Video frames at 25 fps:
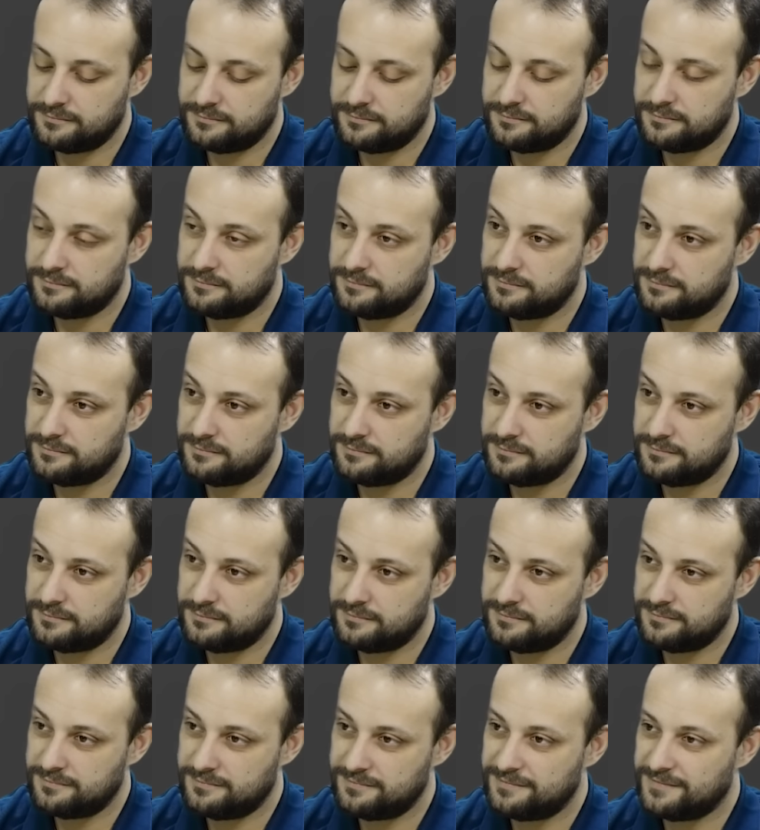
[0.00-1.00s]
Üst.
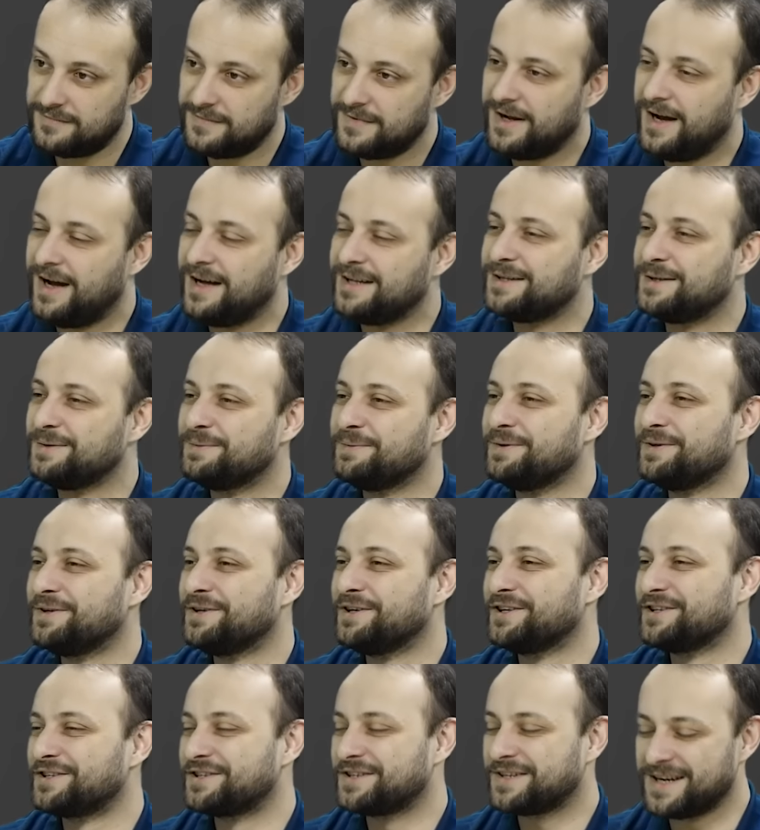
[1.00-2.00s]
Kazandırdık. Hadi
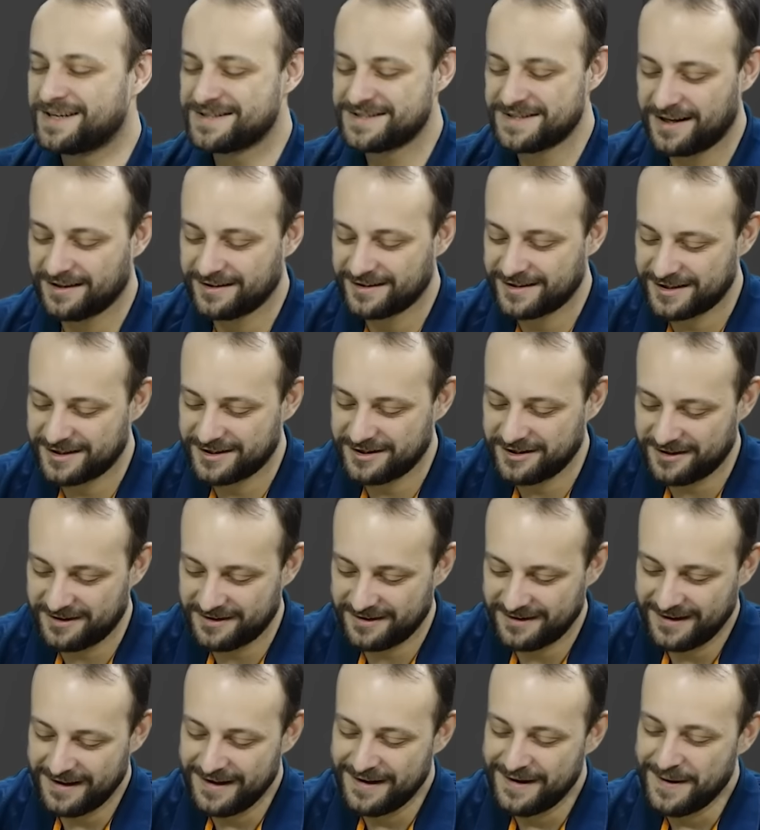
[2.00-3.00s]
buyur kazandırdı.
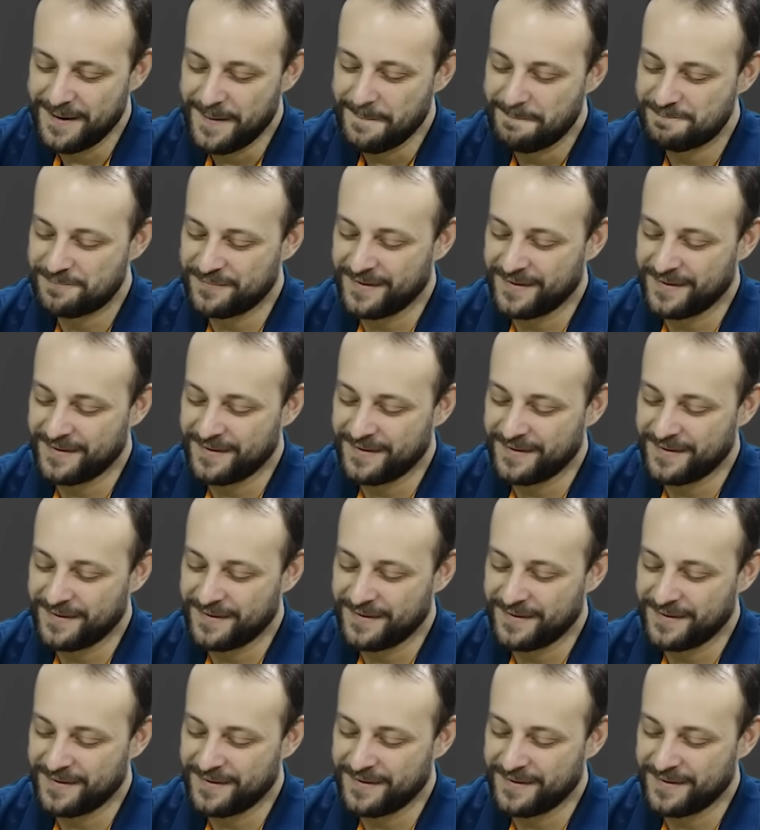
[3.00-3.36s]
Kazandırdık.